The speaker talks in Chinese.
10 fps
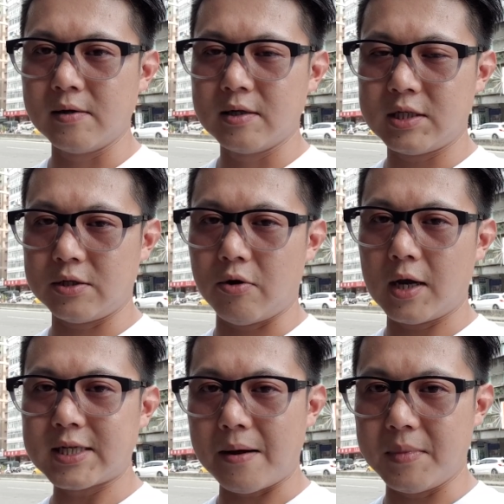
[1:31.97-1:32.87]
镜头在
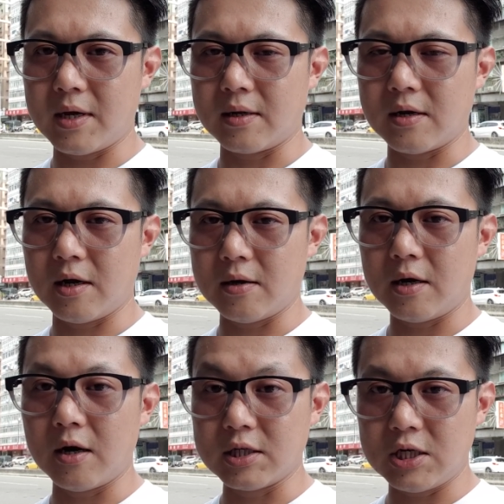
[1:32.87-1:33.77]
上面，耳
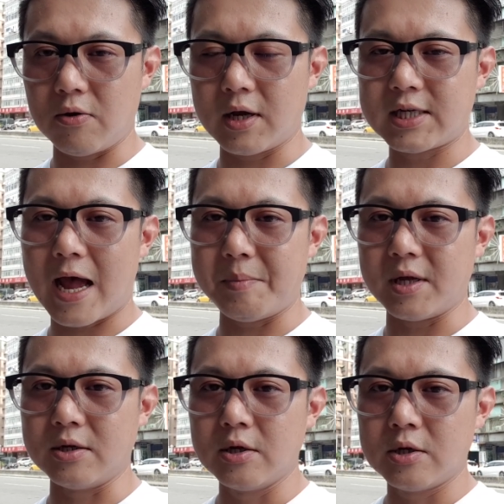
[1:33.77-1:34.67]
耳机孔在下面，
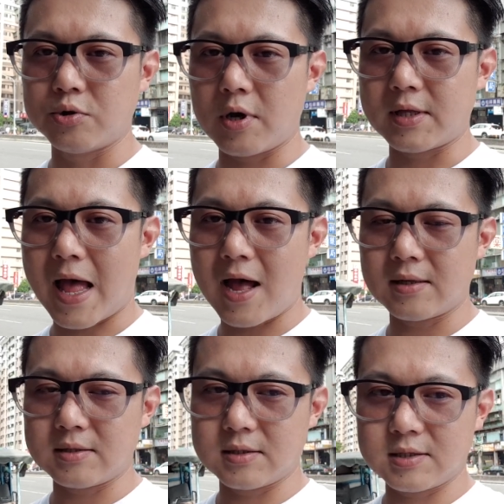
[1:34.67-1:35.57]
所以它
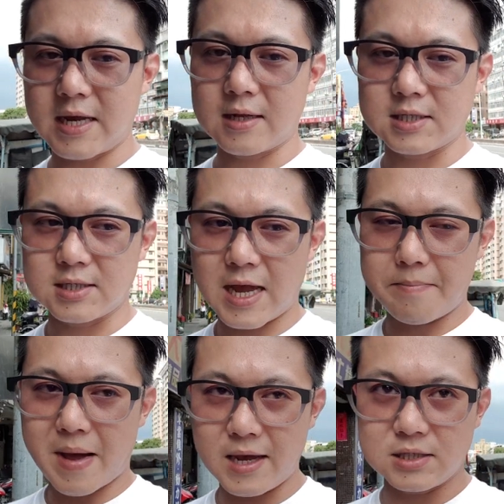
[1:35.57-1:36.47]
这样子在
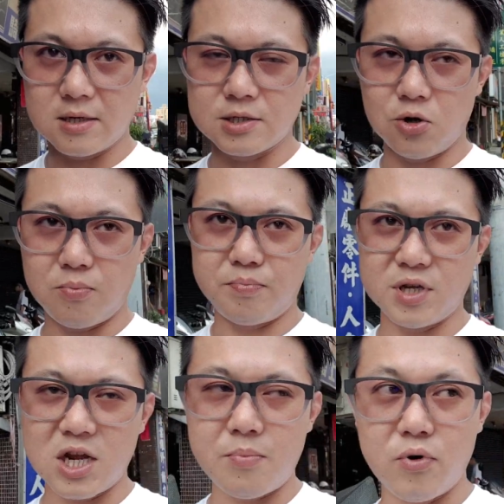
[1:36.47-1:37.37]
拍摄的时候比
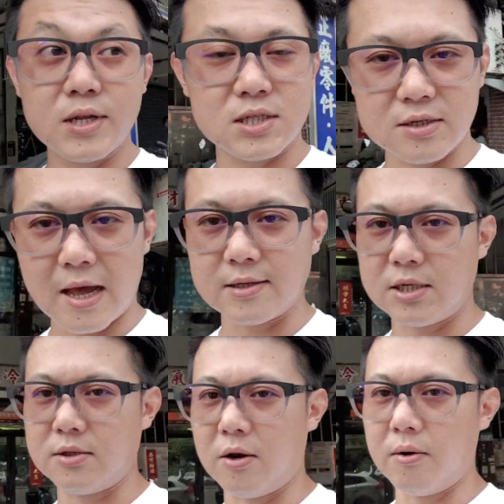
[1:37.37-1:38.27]
较不会遮挡镜
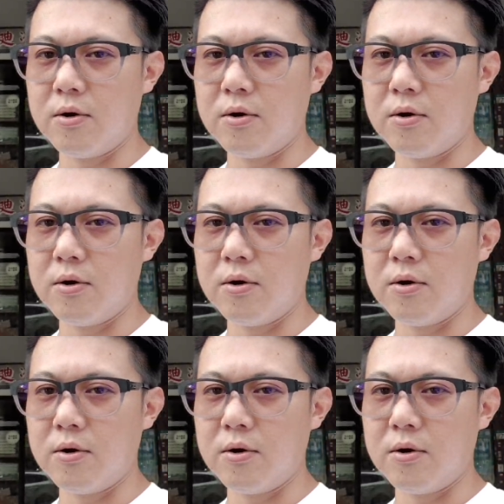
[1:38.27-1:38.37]
头。